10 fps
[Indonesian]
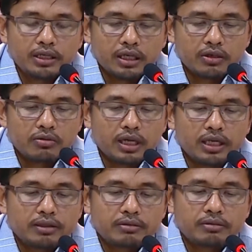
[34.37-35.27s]
Yang
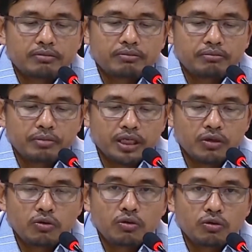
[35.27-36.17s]
kedua,
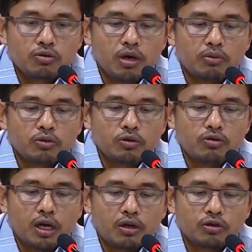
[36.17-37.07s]
Minggu
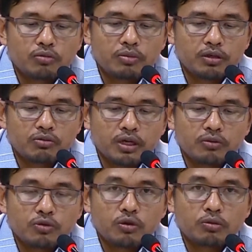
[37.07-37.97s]
22 Oktober
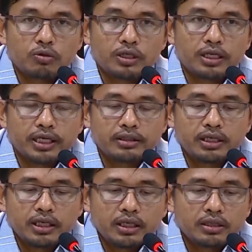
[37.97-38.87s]

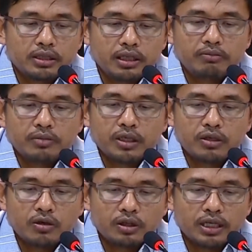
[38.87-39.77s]
2023, tim
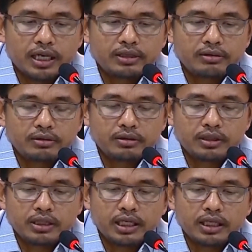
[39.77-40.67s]
kedokteran
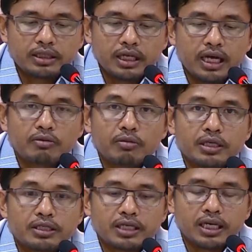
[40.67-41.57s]
ya telah
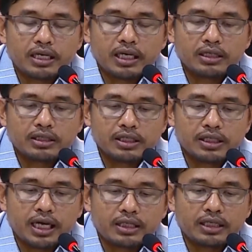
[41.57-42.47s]
memeriksakan
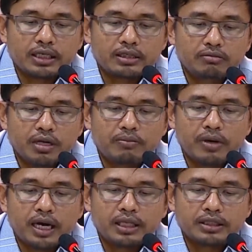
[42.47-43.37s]
kesehatan
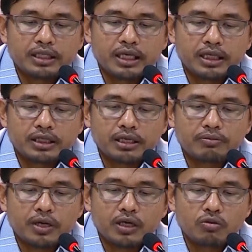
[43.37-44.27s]
Bapak Haji Ganjar
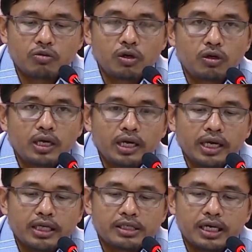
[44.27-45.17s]
Pranowo,
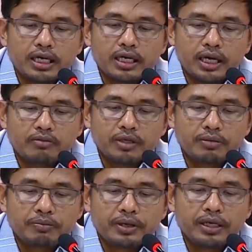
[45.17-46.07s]
SH
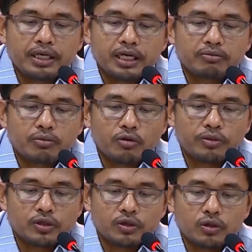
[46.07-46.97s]
MIP dan
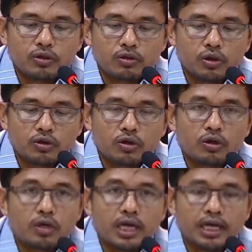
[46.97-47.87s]
Profesor
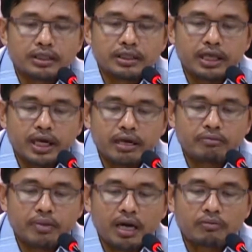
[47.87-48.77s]
Dr. Haji M
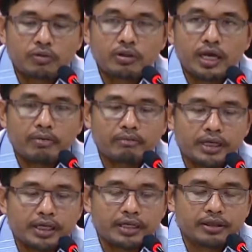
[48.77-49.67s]
Mahfud
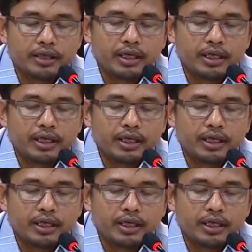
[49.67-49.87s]
MD.